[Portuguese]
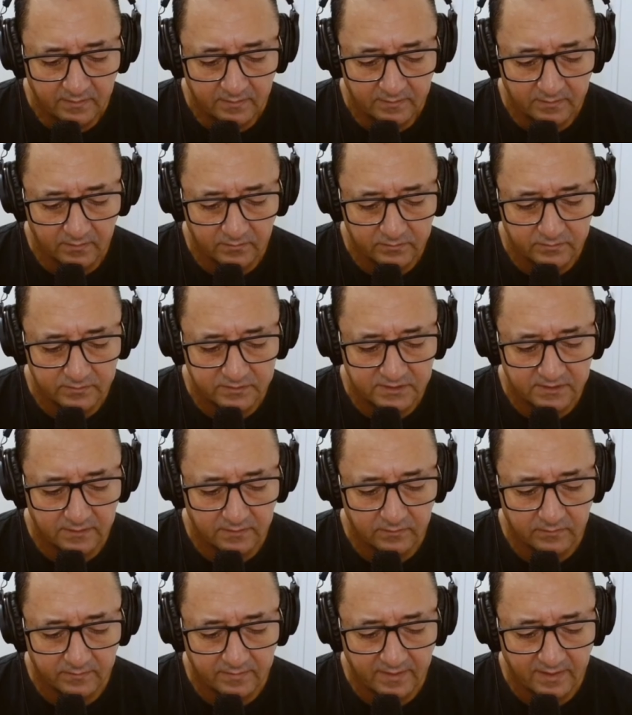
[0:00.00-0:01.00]
Então tô
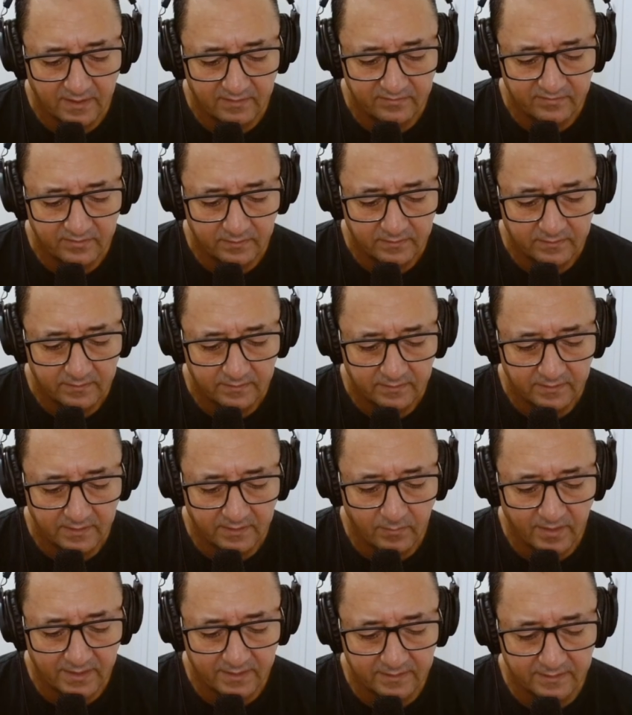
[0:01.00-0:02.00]
tirando o grave, ó. Que
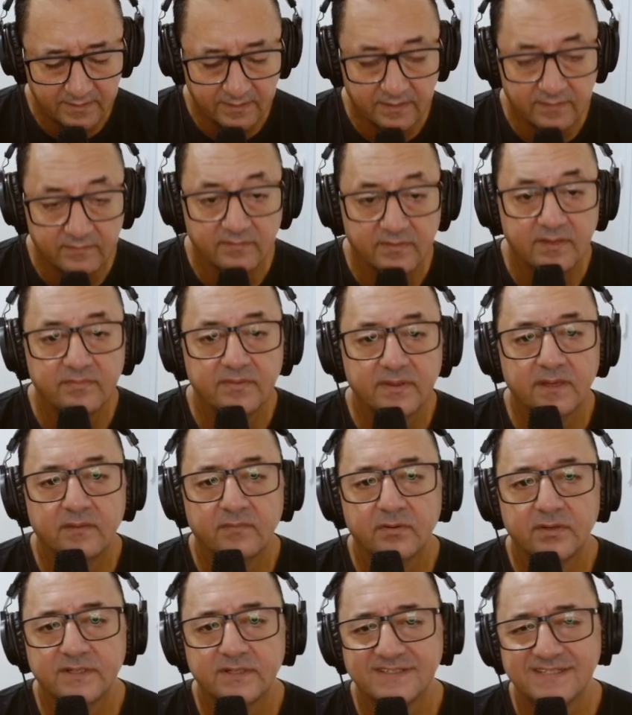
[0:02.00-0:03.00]
bacana. Vai ver na
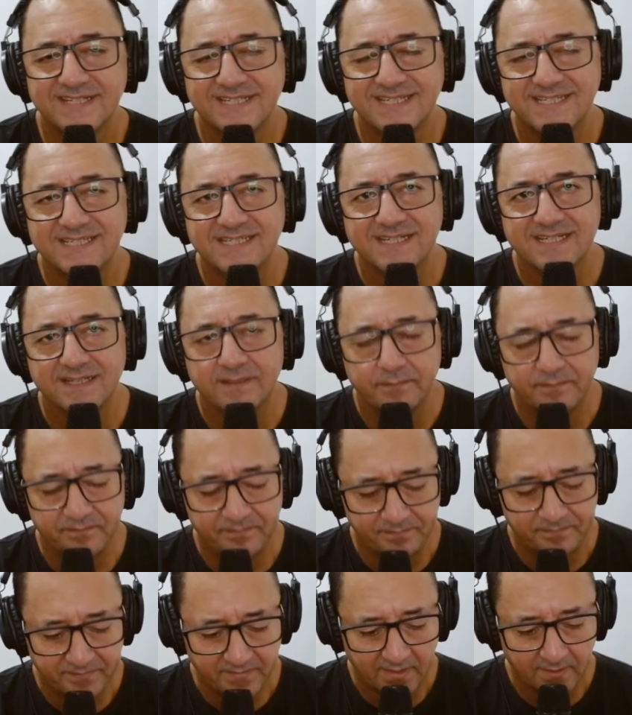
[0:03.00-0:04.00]
voz aí, DJ.
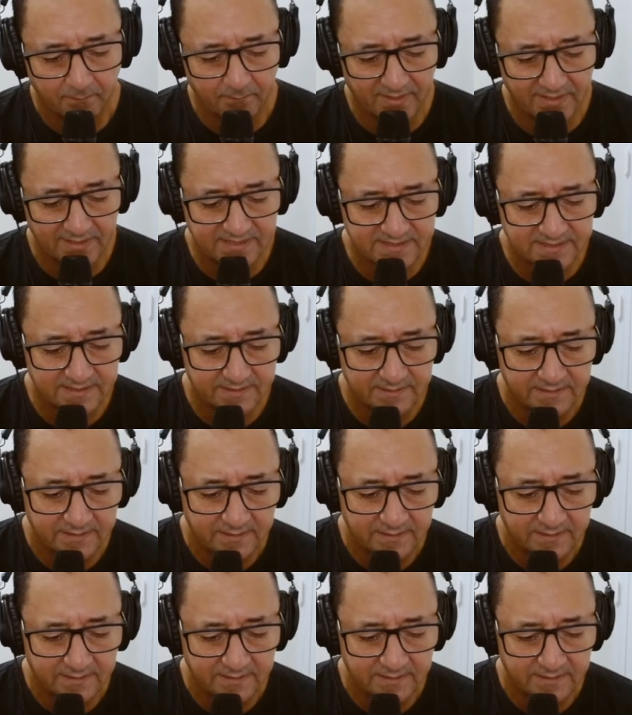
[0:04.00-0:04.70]
Beleza?